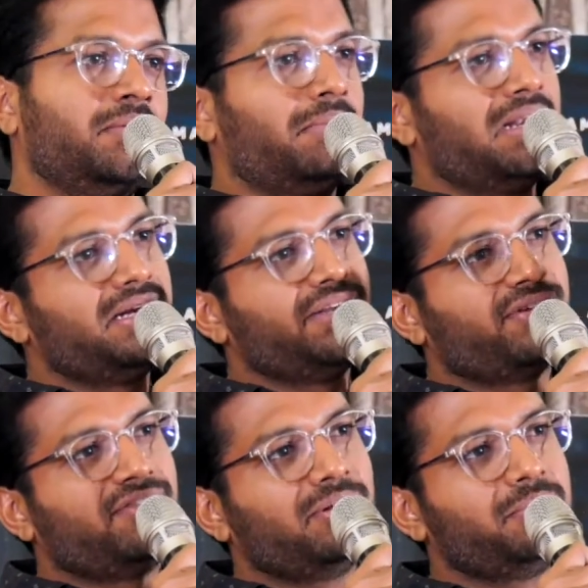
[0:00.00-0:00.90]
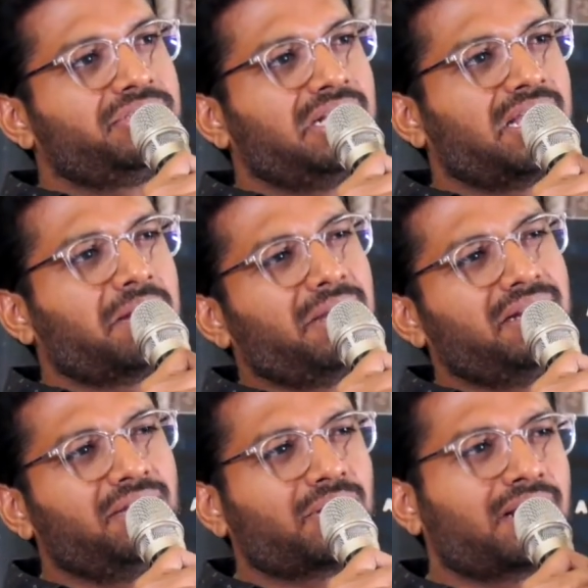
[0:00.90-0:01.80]
మళ్ళీ డిఫరెంట్ ఫిల్మ్ నుంచి వెళ్ళాక
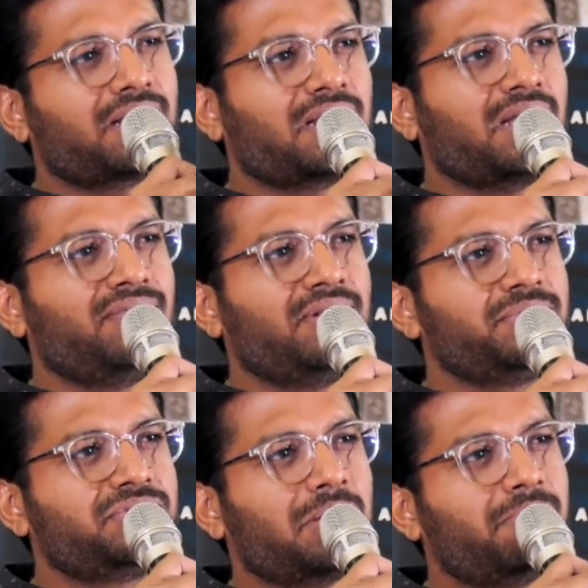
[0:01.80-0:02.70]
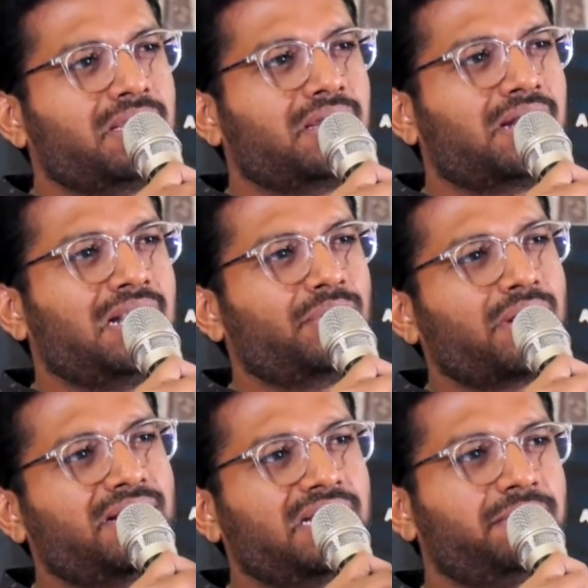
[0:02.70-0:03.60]
మళ్ళీ ఒక రకరకాల ఫిల్మ్స్ అబ్బాయి గారు లాంటి ఒక
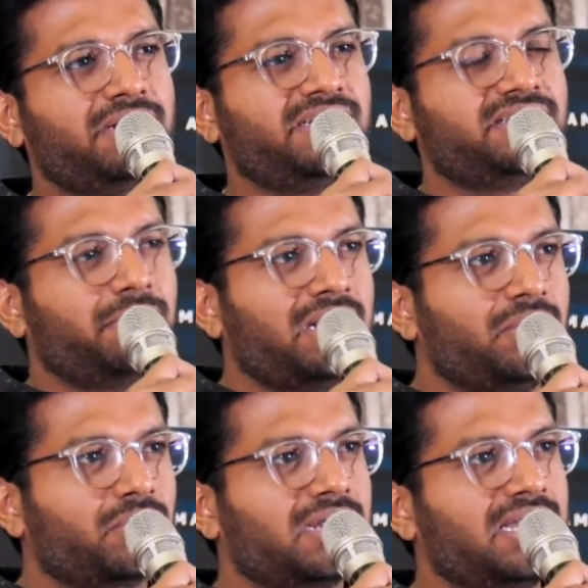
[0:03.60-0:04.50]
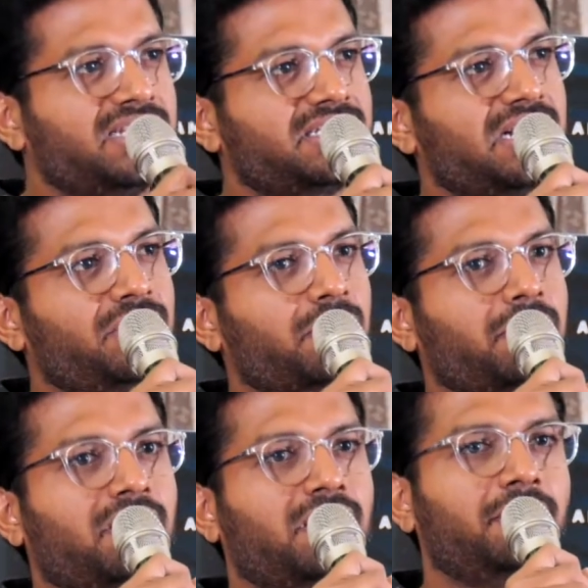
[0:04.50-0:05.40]
ఎంటర్టైన్మెంట్ చేసి మళ్ళీ ఒక గణేష్ లాంటి ఒక
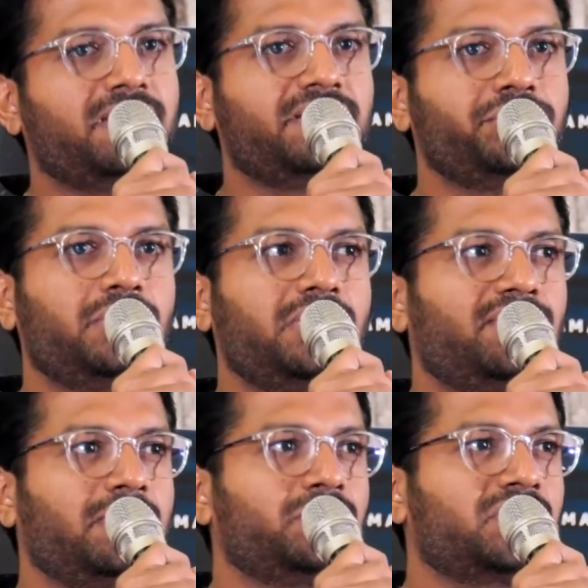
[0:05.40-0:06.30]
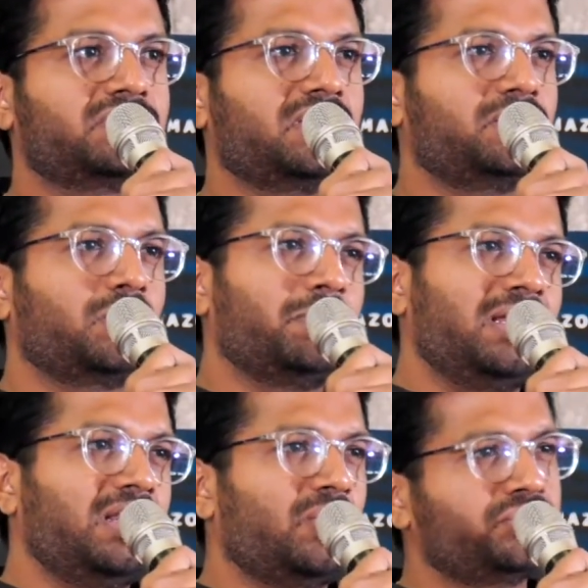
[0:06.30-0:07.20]
మెసేజ్ ఉండే ఫిల్మ్తో వస్తారు ఒక
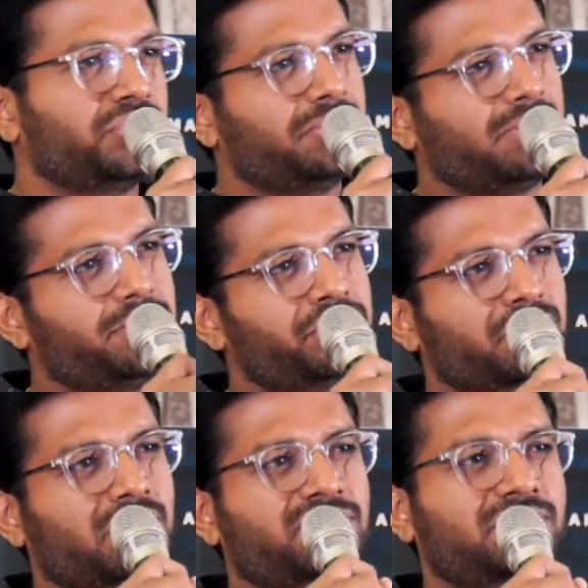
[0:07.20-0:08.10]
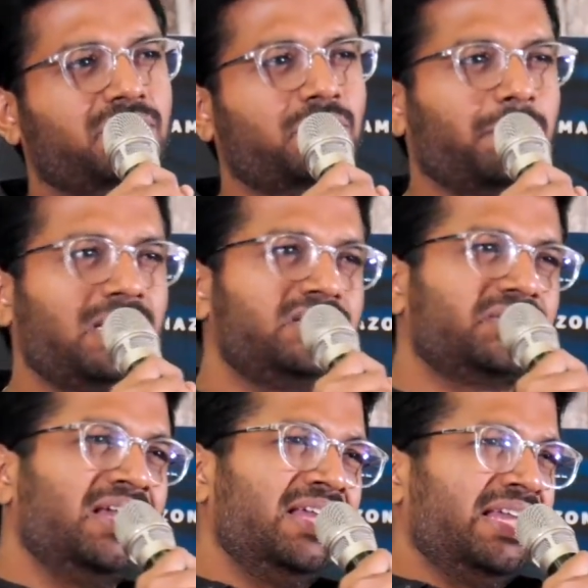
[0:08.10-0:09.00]
మళ్ళీ లవ్ స్టోరీ ప్రేమించుకుని వస్తారు ఒక పెళ్లి
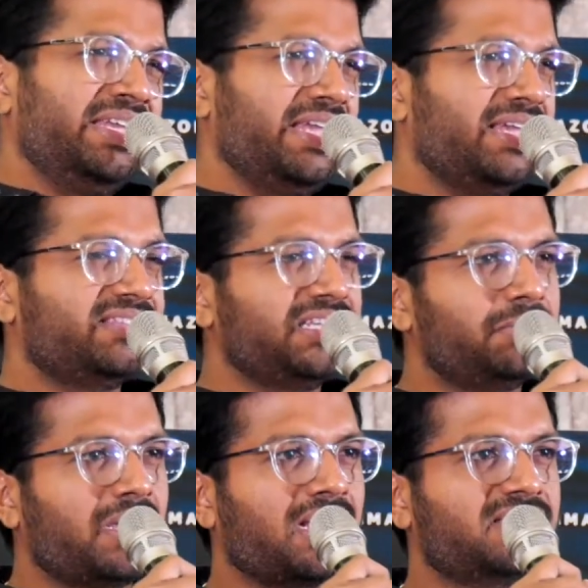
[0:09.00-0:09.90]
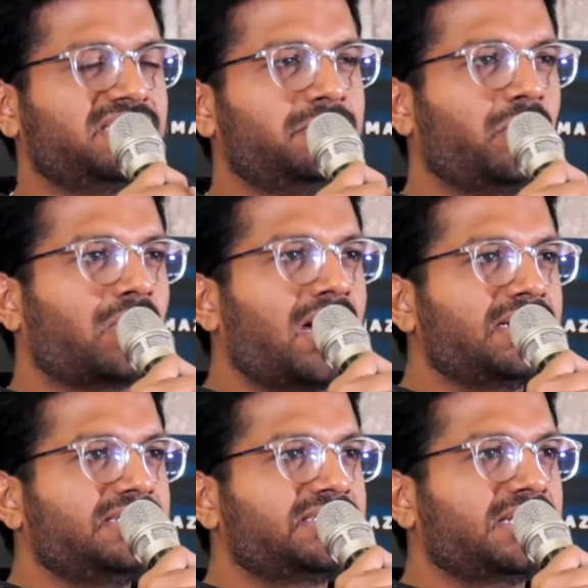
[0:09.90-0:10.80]
చేసి ఏ సినిమాకి ఆ సినిమా ఒక
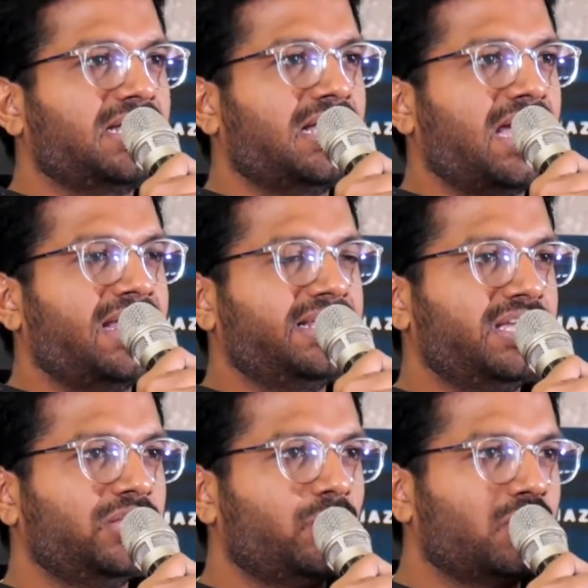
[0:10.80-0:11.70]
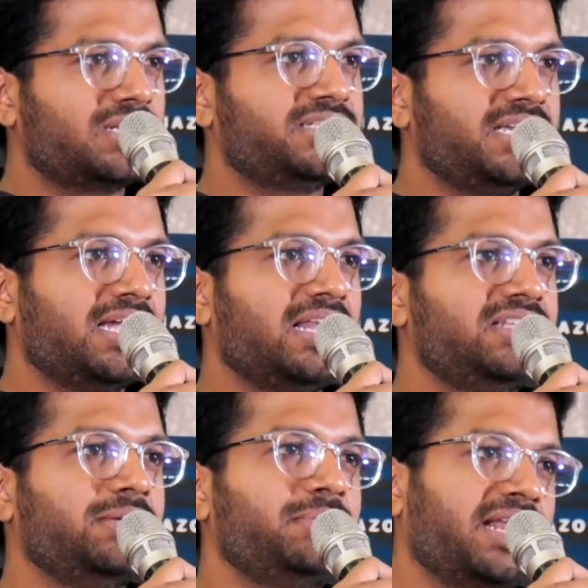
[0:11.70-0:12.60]
ఆర్టిస్ట్గా ఆయన ఏదో ఒకటి
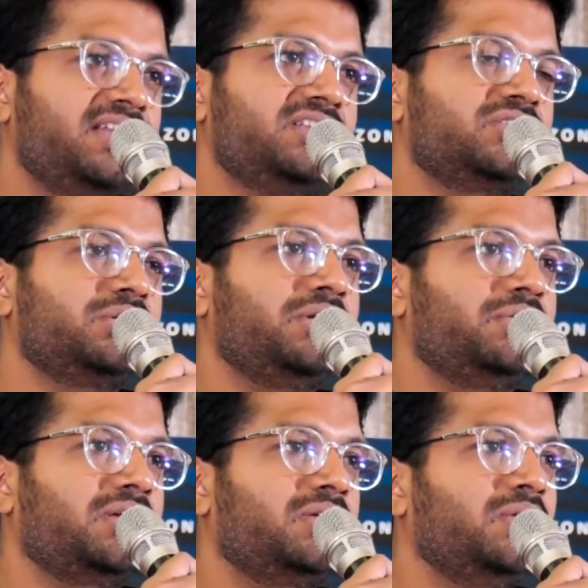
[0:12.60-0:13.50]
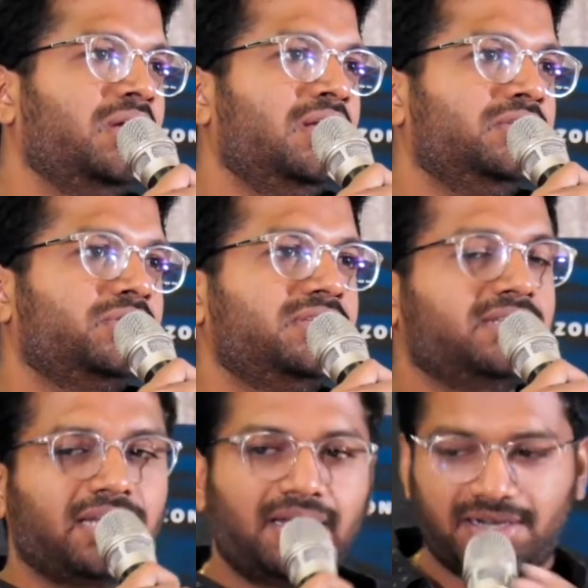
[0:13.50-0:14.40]
చేయాలని చెప్పి ట్రై చేస్తూనే ఉంటారు సో
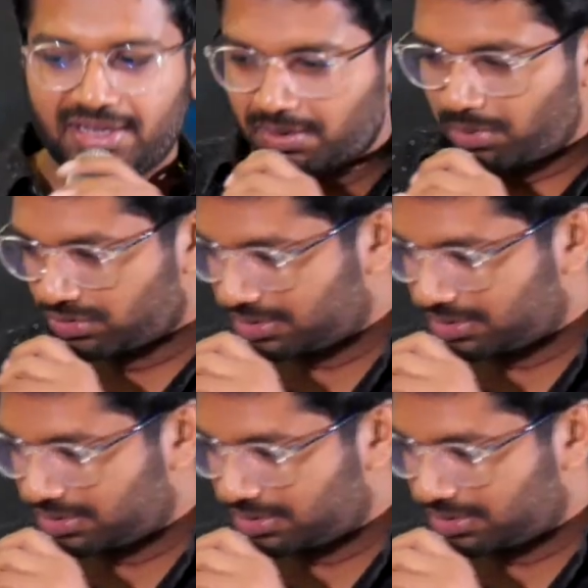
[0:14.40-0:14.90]
నిజంగా టేకే బౌ